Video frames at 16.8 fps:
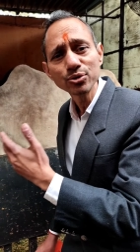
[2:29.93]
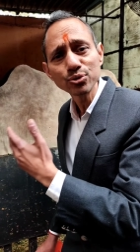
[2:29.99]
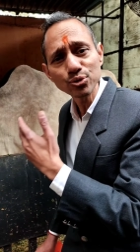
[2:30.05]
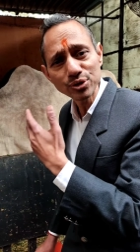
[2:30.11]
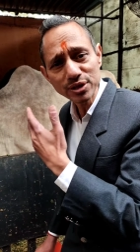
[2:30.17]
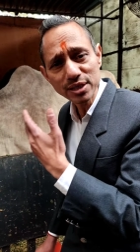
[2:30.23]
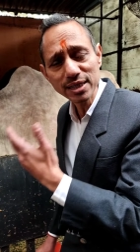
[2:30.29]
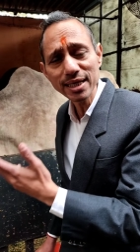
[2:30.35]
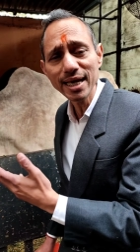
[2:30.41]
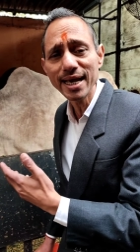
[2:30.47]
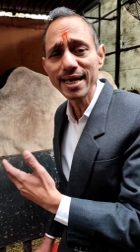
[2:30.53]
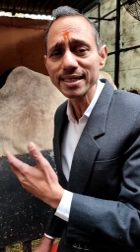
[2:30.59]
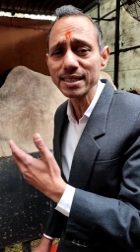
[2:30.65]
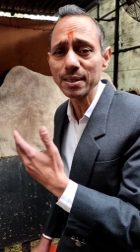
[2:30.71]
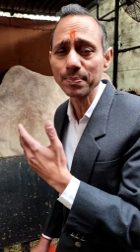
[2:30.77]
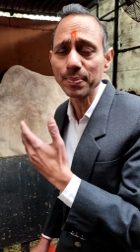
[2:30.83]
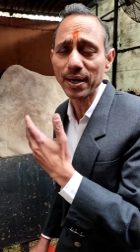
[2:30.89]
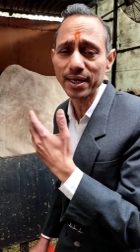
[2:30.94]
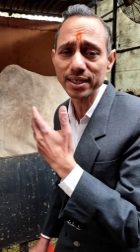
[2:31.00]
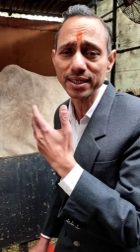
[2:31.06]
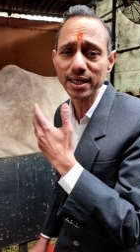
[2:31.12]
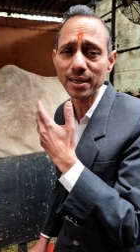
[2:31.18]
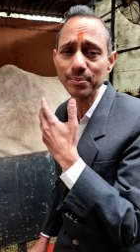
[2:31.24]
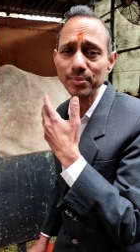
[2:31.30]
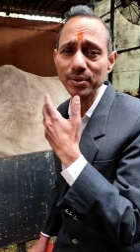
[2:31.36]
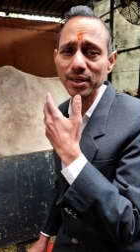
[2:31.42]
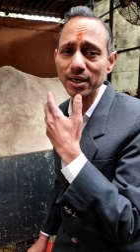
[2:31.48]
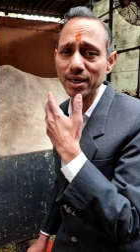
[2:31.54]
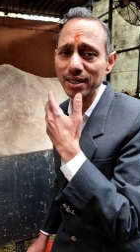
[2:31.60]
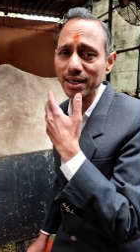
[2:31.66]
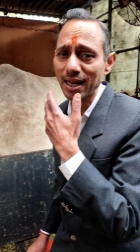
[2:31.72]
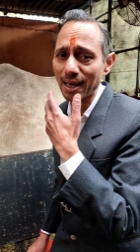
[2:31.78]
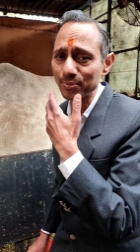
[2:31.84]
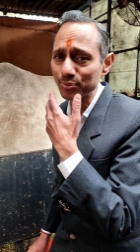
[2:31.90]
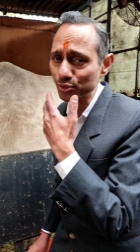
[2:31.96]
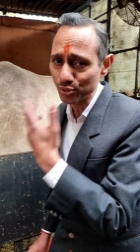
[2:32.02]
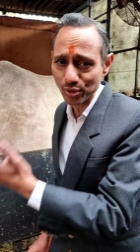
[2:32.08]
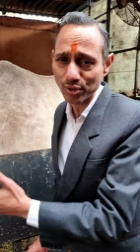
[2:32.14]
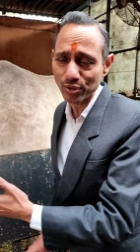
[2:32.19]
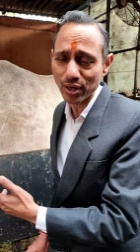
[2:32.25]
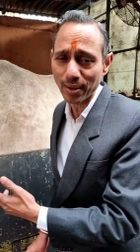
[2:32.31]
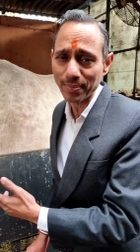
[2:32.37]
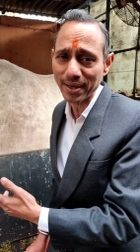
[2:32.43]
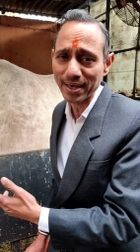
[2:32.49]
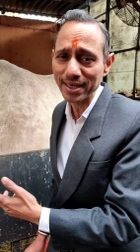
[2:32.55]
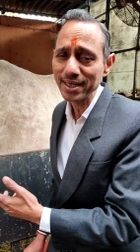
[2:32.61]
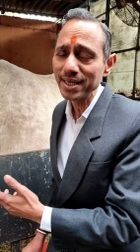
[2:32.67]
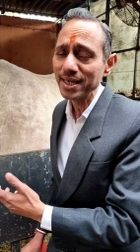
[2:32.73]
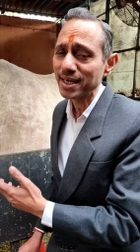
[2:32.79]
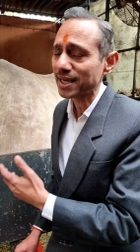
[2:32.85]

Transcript: तो इसलिए ऐसे प्राणी का हम लाभ क्यों ना उठा पाएँ